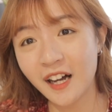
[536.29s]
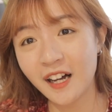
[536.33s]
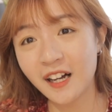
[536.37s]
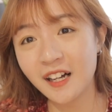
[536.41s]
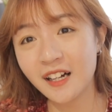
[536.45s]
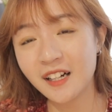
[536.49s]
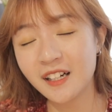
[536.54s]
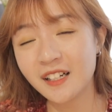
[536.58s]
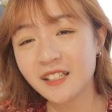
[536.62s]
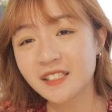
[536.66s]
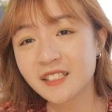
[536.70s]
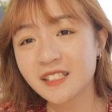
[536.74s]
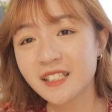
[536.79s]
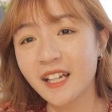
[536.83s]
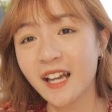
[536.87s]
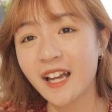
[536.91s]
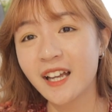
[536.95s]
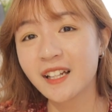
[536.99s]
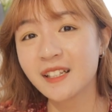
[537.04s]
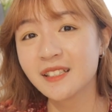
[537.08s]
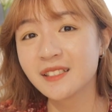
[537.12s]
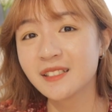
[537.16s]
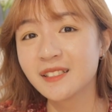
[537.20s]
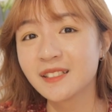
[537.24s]
ở
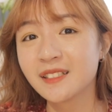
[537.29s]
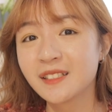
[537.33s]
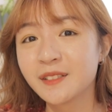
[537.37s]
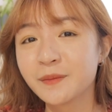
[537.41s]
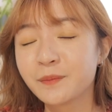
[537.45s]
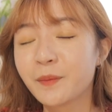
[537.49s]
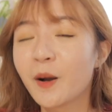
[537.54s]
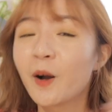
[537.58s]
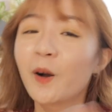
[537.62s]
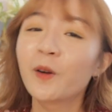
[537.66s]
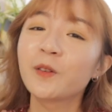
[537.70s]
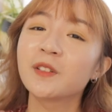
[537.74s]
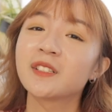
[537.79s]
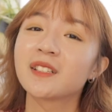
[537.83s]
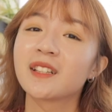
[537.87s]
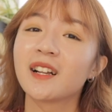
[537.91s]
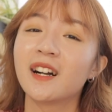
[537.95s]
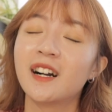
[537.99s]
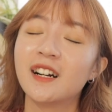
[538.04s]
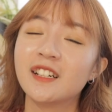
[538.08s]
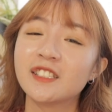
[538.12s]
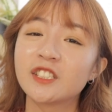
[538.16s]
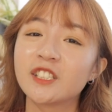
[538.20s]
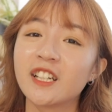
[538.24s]
trên post
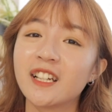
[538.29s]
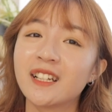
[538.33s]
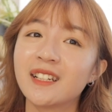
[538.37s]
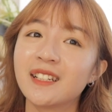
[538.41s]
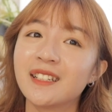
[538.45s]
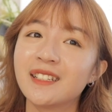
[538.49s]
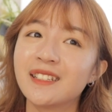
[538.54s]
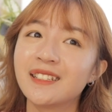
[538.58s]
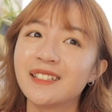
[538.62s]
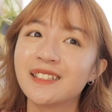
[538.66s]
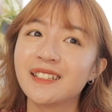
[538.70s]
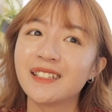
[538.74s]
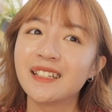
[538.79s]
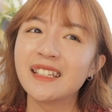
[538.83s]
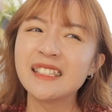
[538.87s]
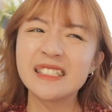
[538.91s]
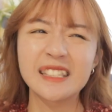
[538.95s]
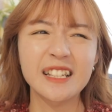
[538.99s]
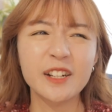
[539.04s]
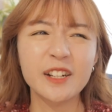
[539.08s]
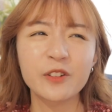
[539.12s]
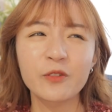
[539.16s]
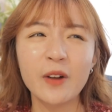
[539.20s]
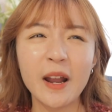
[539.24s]
ở trên
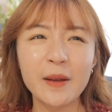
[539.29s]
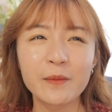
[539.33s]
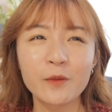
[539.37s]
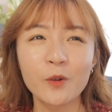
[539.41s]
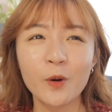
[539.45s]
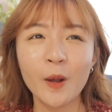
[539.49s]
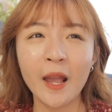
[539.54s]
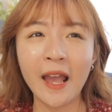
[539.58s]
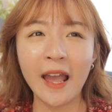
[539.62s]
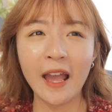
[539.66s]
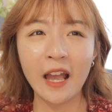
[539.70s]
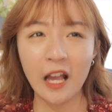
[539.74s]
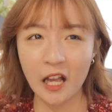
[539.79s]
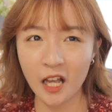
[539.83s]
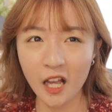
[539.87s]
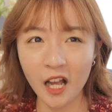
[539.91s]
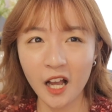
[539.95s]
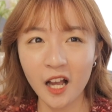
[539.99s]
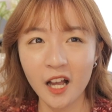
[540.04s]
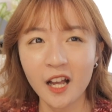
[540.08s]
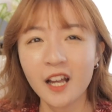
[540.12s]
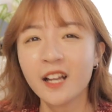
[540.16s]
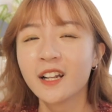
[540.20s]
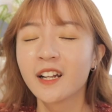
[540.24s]
Instagram của Gà.
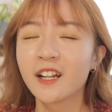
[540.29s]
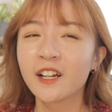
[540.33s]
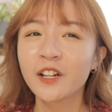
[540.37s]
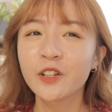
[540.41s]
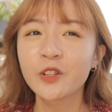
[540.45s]
Nên